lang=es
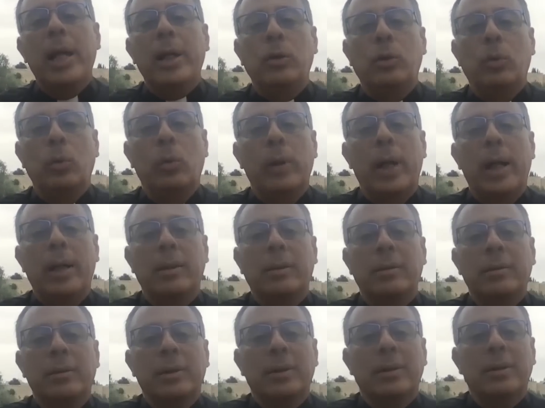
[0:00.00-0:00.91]
lectura
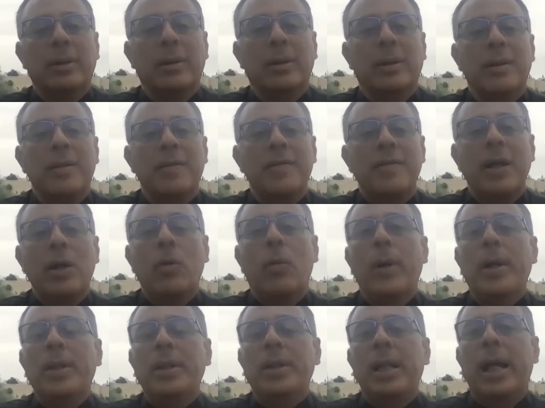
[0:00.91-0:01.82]
se
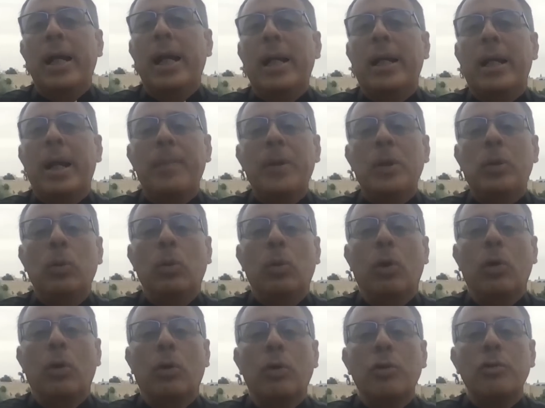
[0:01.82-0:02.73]
encuentra en el
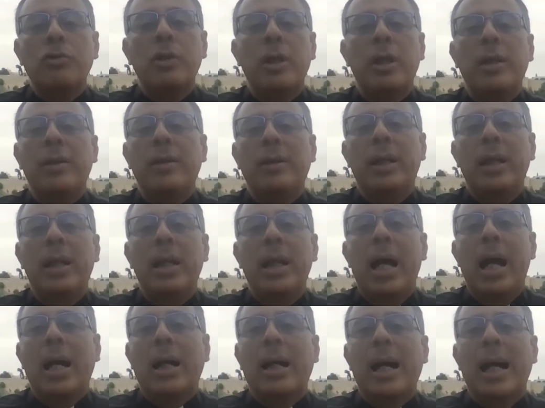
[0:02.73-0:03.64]
capítulo 12 de
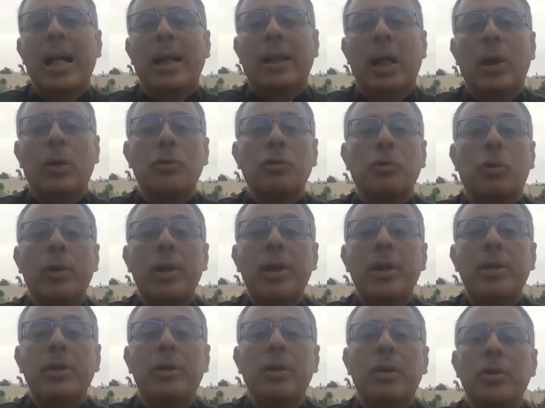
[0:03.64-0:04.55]
la carta a los
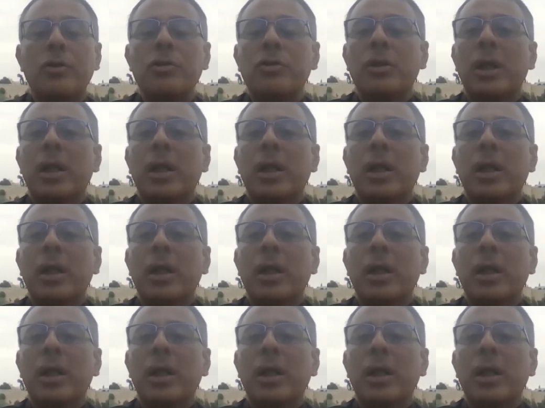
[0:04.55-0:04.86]
Corintios